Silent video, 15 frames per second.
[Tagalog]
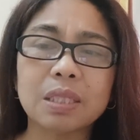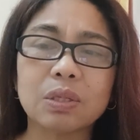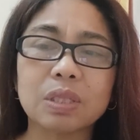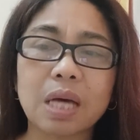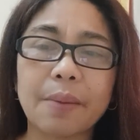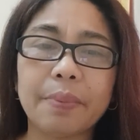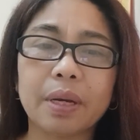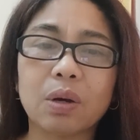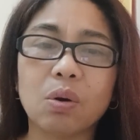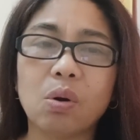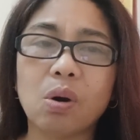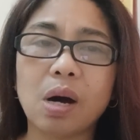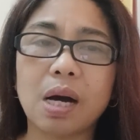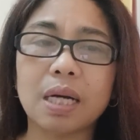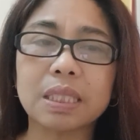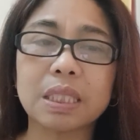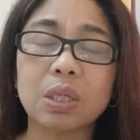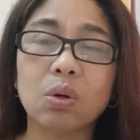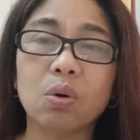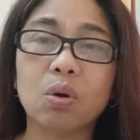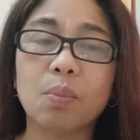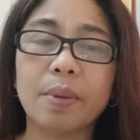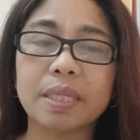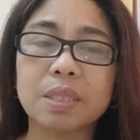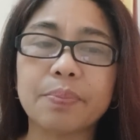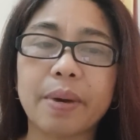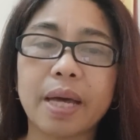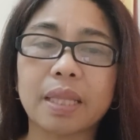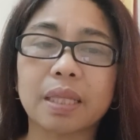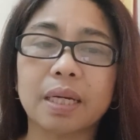So, sabi ko, uh, siguro
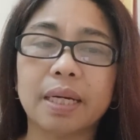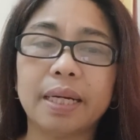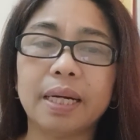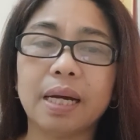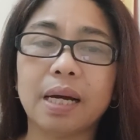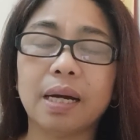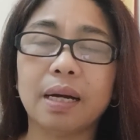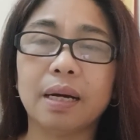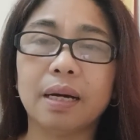much better na